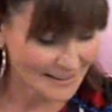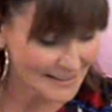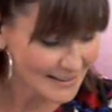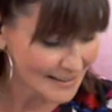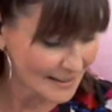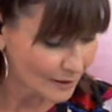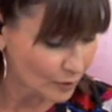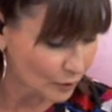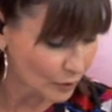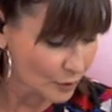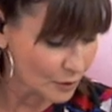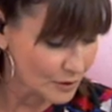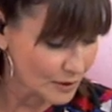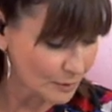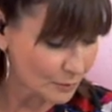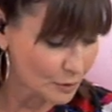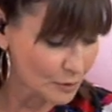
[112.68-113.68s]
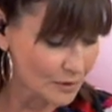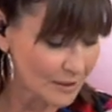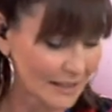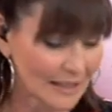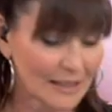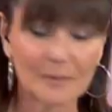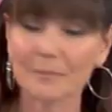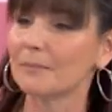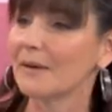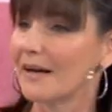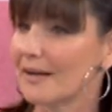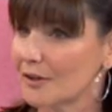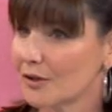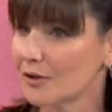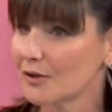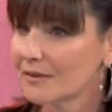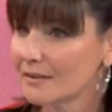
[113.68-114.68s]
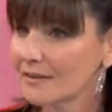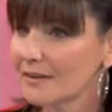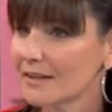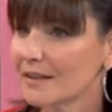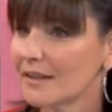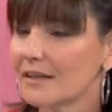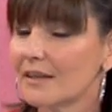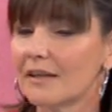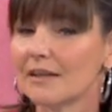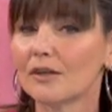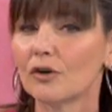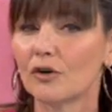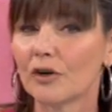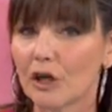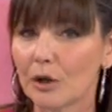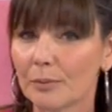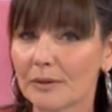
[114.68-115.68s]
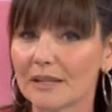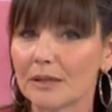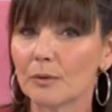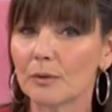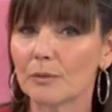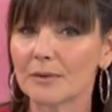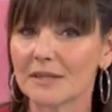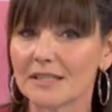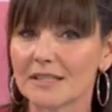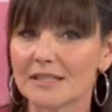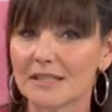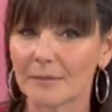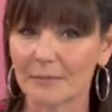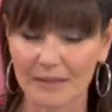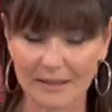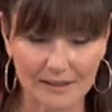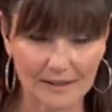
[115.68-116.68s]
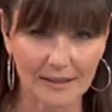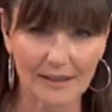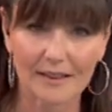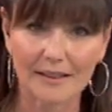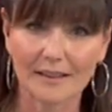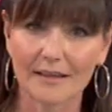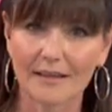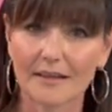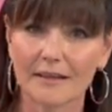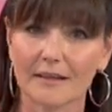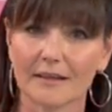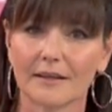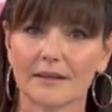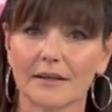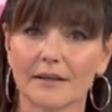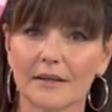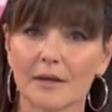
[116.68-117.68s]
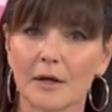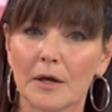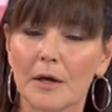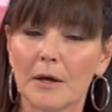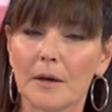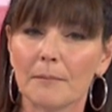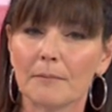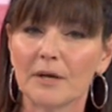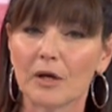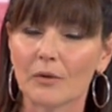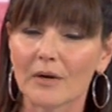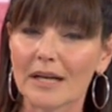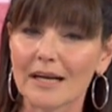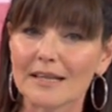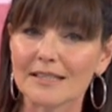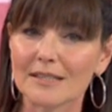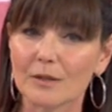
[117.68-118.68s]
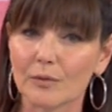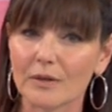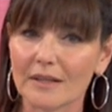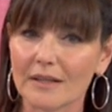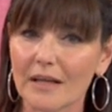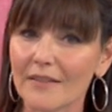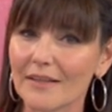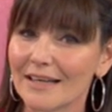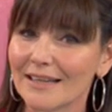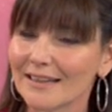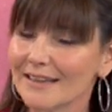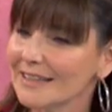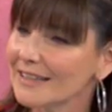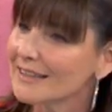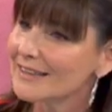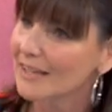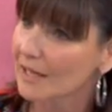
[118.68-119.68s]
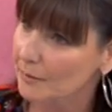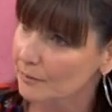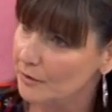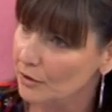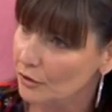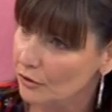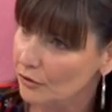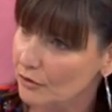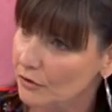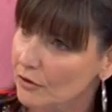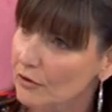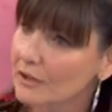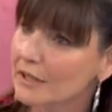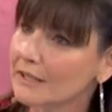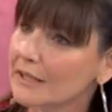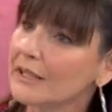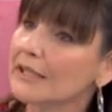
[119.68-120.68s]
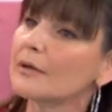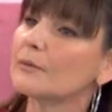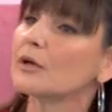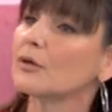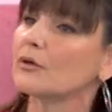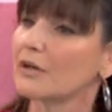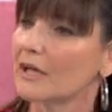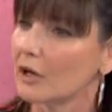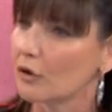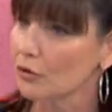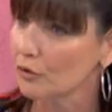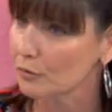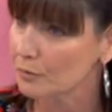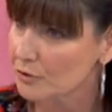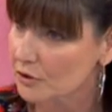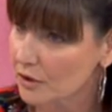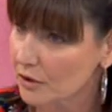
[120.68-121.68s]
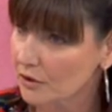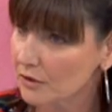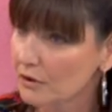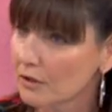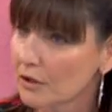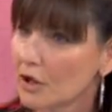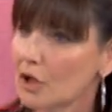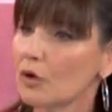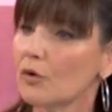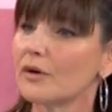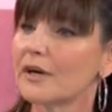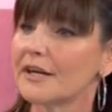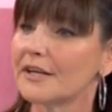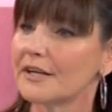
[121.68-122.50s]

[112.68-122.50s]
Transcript: dice, conocemos el paño, eh, con el objetivo precisamente de mejorar la seguridad en tres términos, ¿no? Que tienen que ver con la corrupción, con la